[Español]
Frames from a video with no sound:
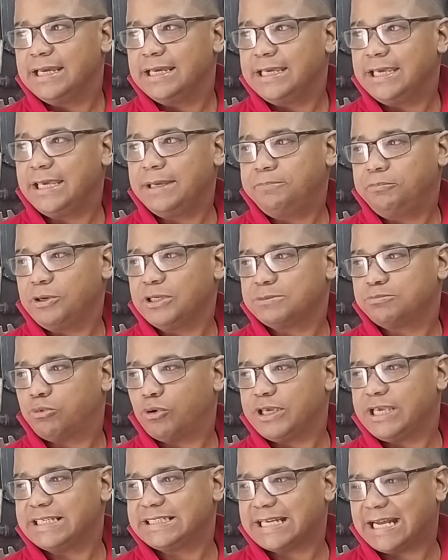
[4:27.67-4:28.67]
Y pues
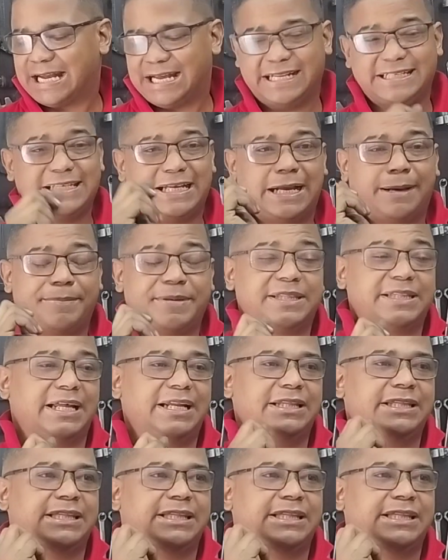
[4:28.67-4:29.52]
voy a sacar ese capital.